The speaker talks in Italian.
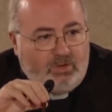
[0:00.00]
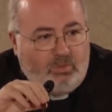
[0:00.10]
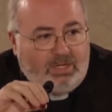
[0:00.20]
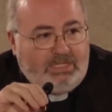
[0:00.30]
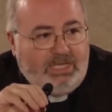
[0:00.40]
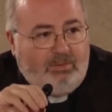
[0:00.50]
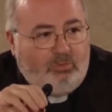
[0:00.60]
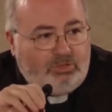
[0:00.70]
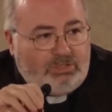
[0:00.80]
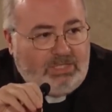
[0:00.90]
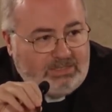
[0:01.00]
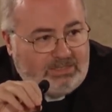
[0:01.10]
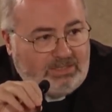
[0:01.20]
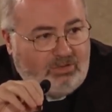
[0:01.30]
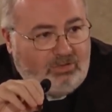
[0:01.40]
Guardiamo
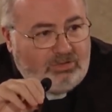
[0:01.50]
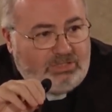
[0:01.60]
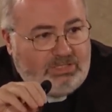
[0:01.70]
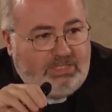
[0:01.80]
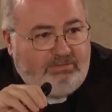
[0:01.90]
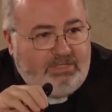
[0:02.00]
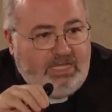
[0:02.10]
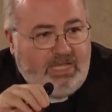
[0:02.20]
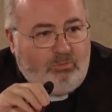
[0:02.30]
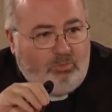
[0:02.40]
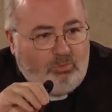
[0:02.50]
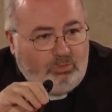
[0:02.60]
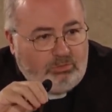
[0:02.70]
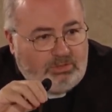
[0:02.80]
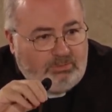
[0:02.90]
tante cose, ne vediamo
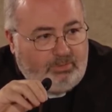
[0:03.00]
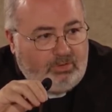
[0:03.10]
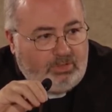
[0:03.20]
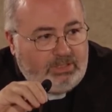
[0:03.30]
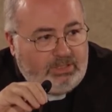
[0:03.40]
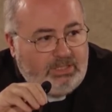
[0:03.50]
molte poche.